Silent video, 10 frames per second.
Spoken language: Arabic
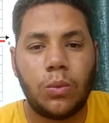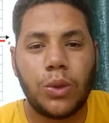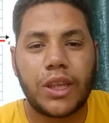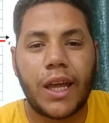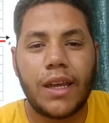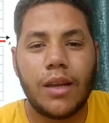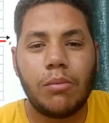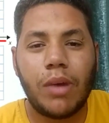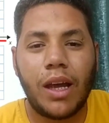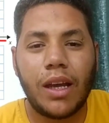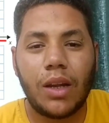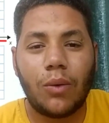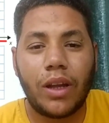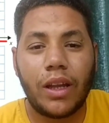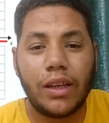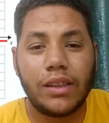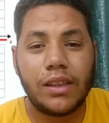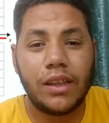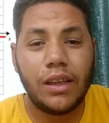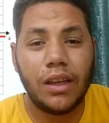وتخيل معايا لو أنا
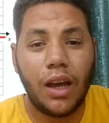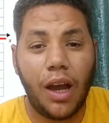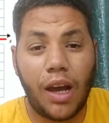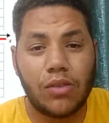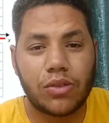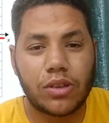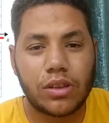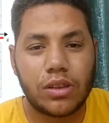عندي حفر